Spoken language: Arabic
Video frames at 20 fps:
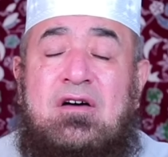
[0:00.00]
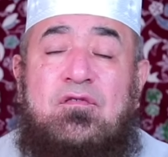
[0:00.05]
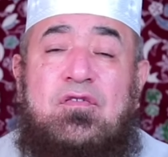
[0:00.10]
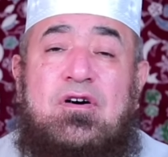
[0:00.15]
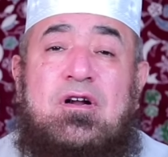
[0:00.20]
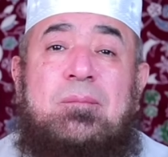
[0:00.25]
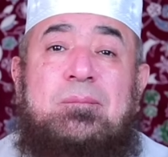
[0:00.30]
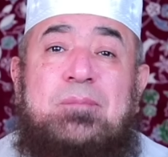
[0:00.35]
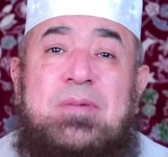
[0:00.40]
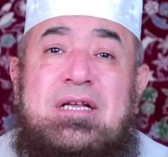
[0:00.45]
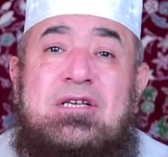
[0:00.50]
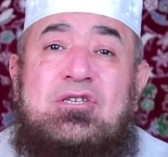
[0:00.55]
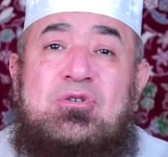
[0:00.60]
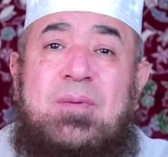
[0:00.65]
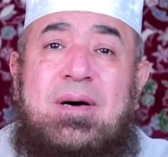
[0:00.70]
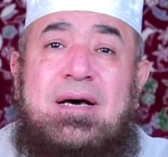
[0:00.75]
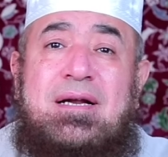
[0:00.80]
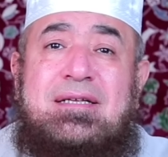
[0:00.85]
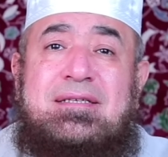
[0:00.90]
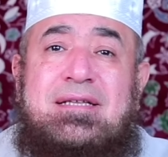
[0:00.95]
فربنا
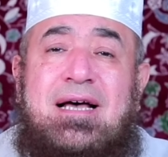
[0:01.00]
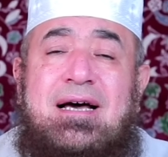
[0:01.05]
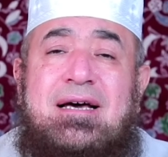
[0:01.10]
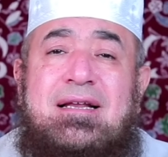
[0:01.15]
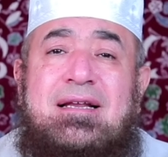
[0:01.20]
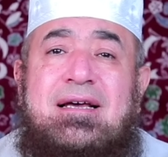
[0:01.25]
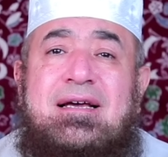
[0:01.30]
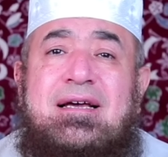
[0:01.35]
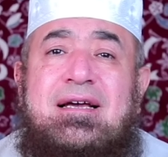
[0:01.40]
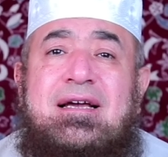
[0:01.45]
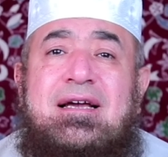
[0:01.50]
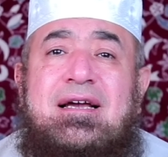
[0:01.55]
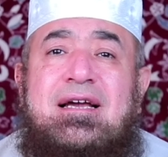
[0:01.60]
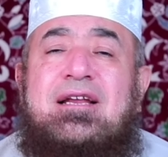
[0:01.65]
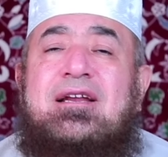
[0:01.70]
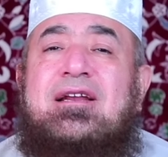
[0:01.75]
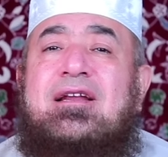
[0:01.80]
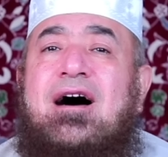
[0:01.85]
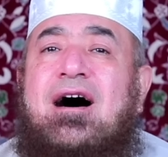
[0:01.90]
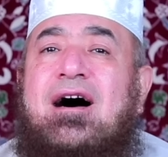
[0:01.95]
سبحانه وتعالى
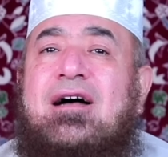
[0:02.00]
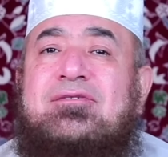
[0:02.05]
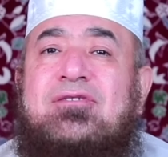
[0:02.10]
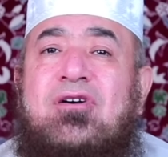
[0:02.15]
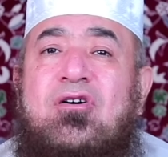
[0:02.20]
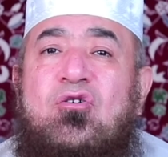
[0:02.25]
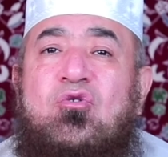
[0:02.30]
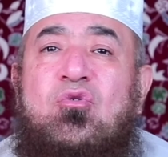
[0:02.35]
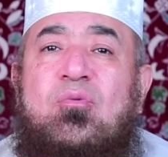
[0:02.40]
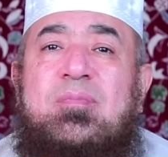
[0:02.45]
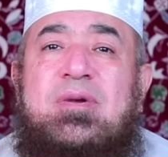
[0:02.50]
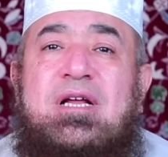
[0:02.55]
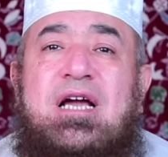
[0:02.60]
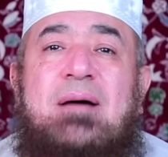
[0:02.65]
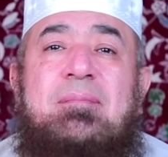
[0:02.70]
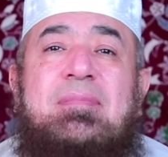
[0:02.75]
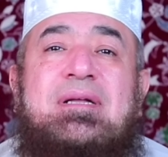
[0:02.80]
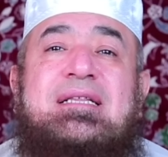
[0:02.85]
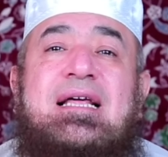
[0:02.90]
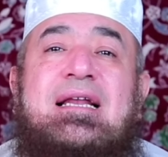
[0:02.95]
اللي أعطاهم نعمة